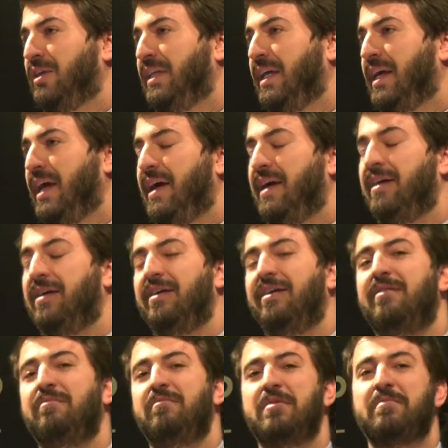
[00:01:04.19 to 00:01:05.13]
Así que
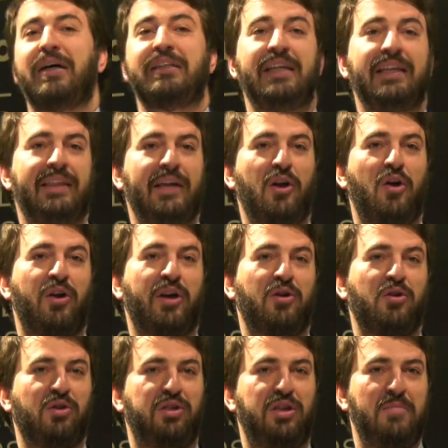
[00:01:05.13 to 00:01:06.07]
mi más sincero
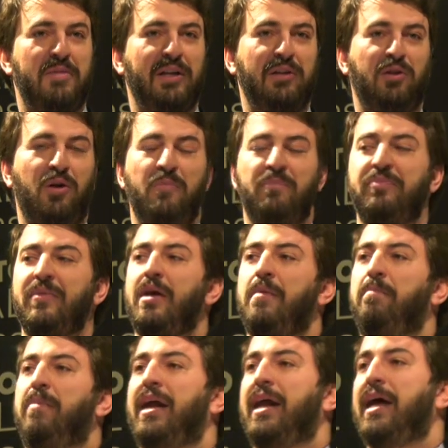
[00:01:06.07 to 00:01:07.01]
reconocimiento
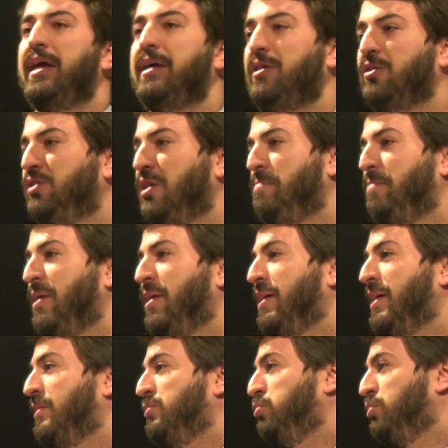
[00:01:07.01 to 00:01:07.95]
para ellos y
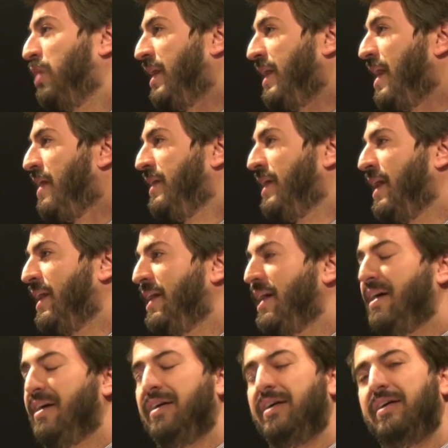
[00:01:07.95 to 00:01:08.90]
para su tarea
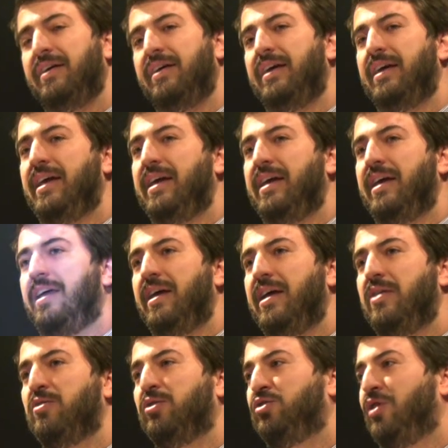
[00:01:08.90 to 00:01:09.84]
diaria y,
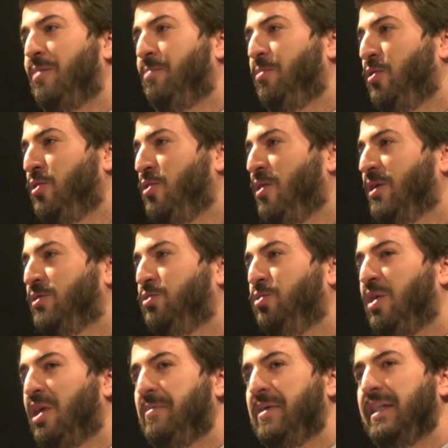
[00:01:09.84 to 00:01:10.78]
y nuestro apoyo a
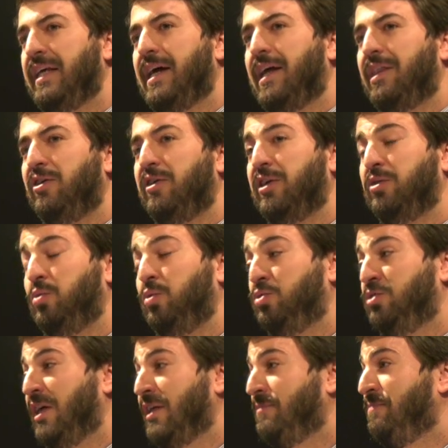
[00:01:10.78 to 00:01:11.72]
sus reivindicaciones
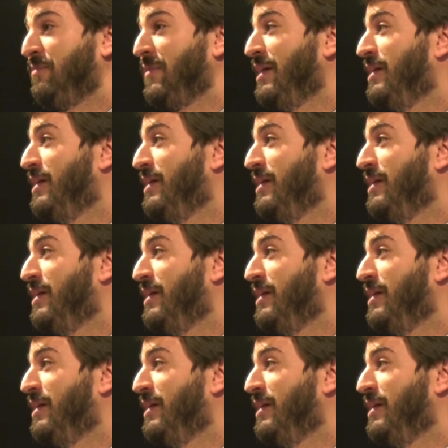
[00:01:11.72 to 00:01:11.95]
justas.